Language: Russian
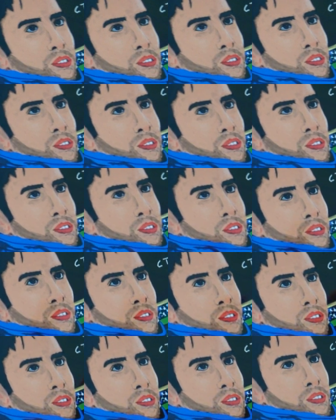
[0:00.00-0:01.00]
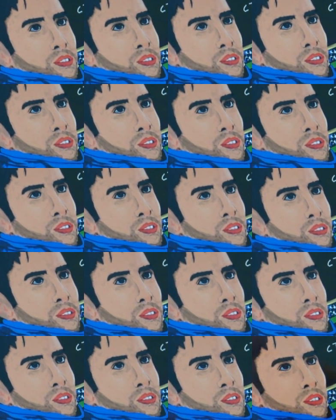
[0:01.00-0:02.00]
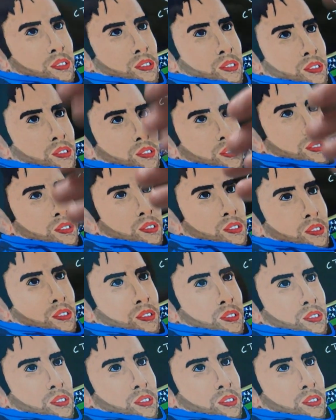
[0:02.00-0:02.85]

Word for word: теперь вот это, потому что есть